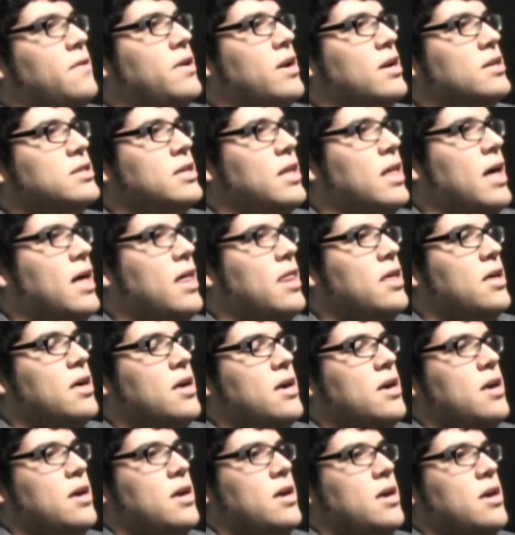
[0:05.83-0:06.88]
veracidad.
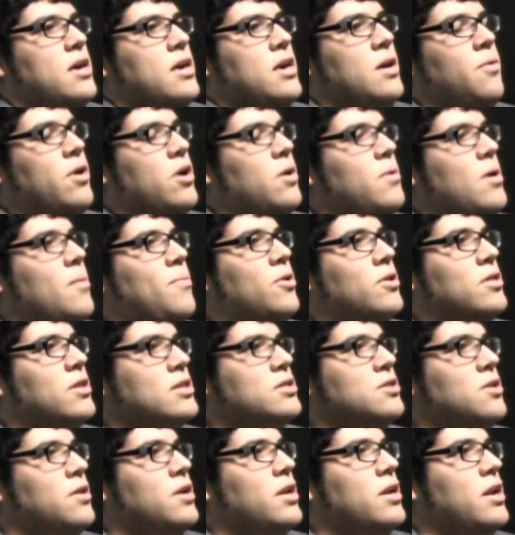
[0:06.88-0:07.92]
Y bueno, mi
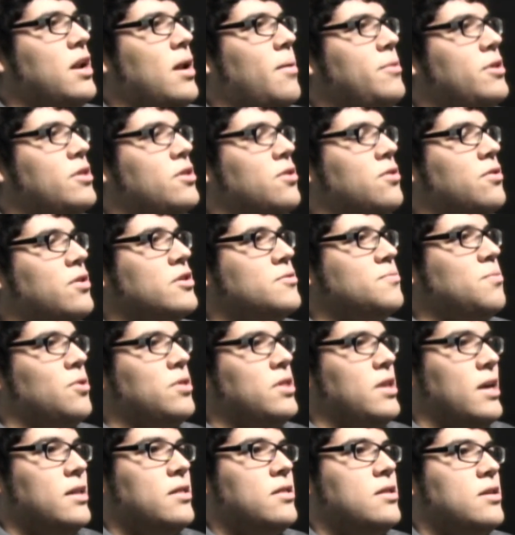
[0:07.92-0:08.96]
aportación en el ámbito
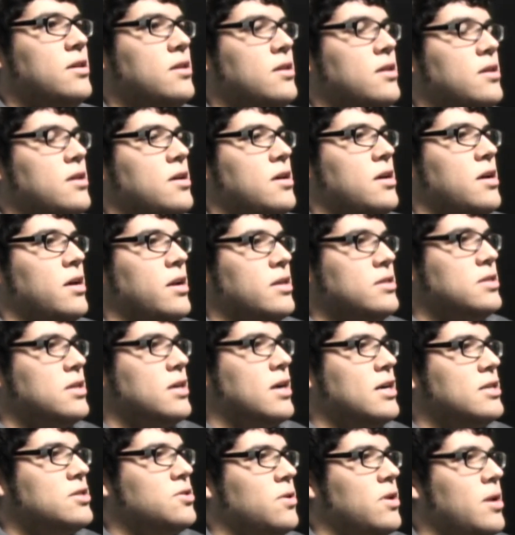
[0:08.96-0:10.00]
correspondiente, en este
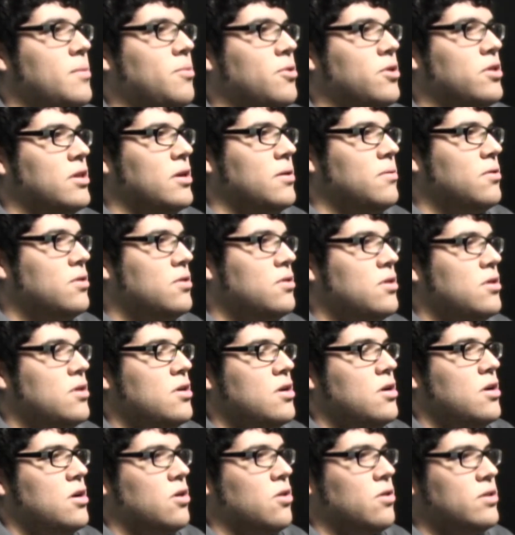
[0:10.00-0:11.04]
caso el deportivo,
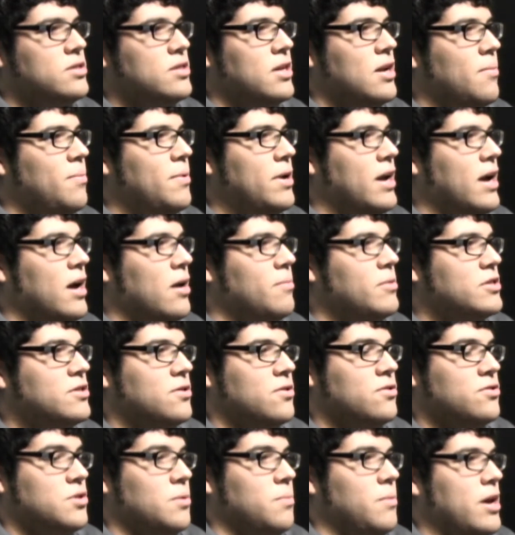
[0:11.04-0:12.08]
consta en aplicar mis
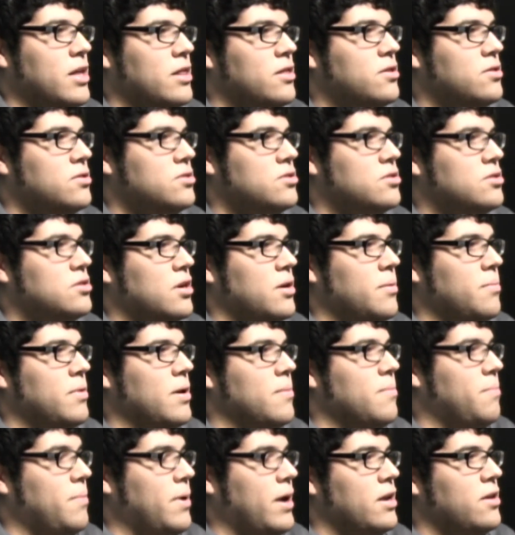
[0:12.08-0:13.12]
conocimientos, mi
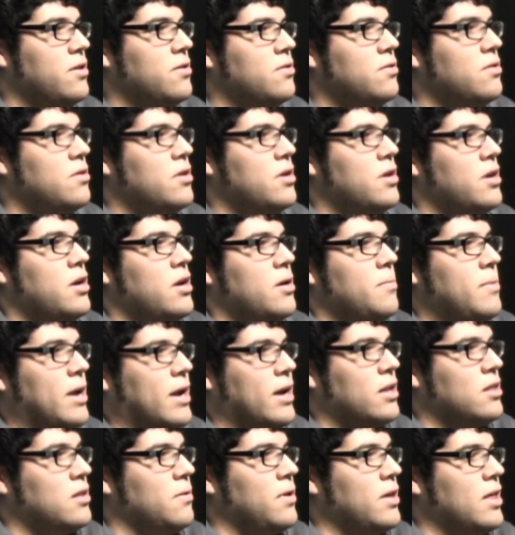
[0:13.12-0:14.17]
empeño, mi
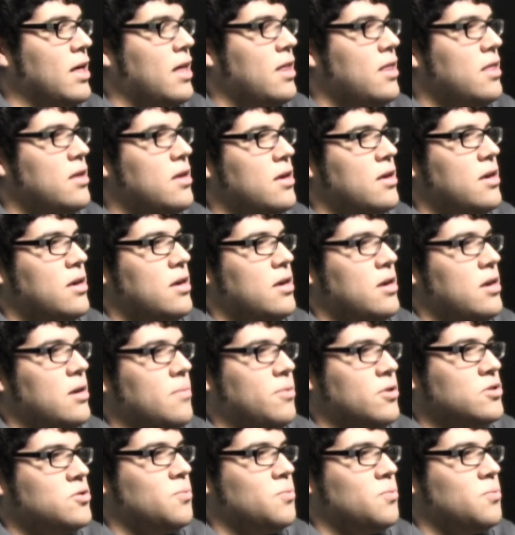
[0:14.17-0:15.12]
creatividad y por